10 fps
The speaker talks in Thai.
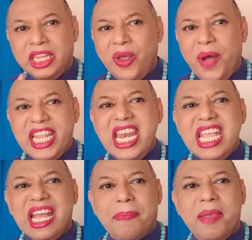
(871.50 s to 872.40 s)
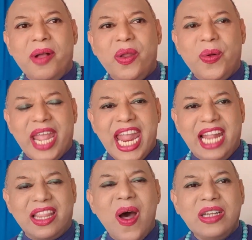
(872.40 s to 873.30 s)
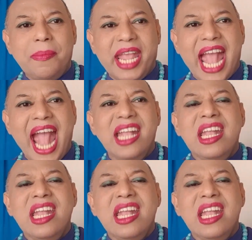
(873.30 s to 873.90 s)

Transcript: ตัวท่านที่เกิดปีมะโรงเองต้องทำไมคะ